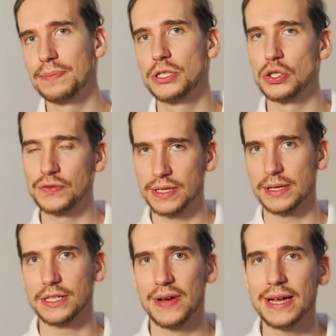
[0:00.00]
beziehungsweise
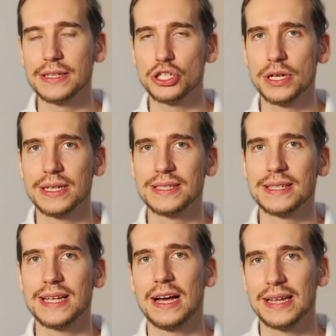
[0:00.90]
der zweite Schritt ist es ja.